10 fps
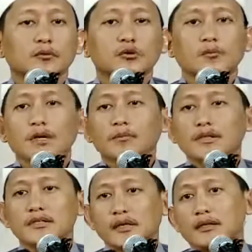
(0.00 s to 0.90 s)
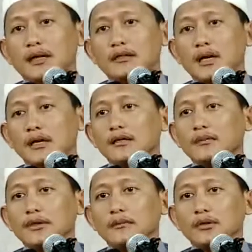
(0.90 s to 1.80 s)
Uthman bin Said
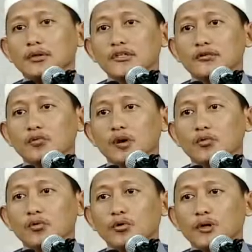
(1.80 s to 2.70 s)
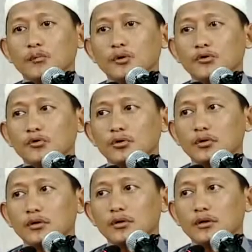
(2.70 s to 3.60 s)
Ad-Darimi menulis sebuah buku yang
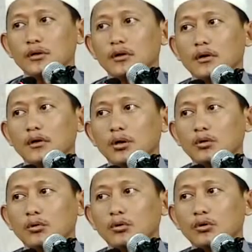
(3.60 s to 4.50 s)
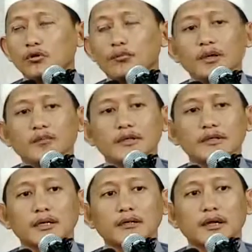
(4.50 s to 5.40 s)
berjudul Raddu Uthman bin
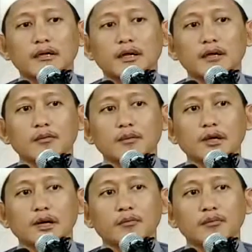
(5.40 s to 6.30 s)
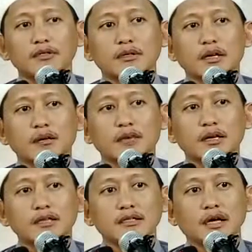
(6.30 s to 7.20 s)
Said Ad-Darimi ala Bishr
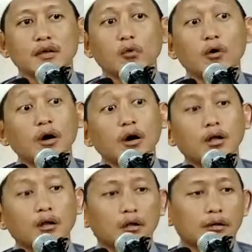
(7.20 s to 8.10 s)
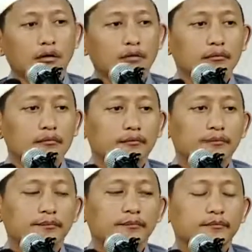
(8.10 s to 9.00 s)
al-Marisi Ad-Dal.
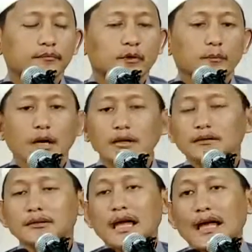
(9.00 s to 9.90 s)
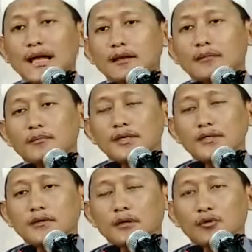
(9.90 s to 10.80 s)
Bantahan
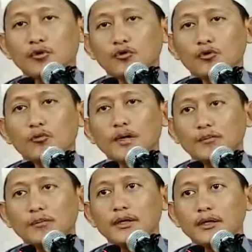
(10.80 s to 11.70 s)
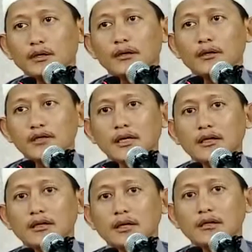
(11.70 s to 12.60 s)
Bishr, uh, Uthman bin
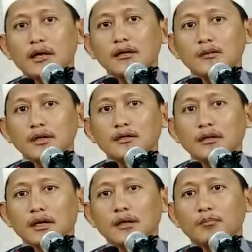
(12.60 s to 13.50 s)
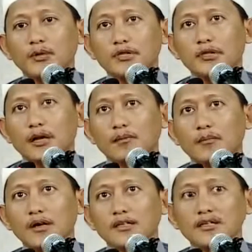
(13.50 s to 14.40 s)
Said Ad-Darimi terhadap Bishr
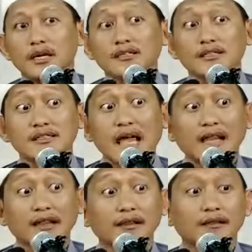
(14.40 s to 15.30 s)
al-Marisi yang sesat.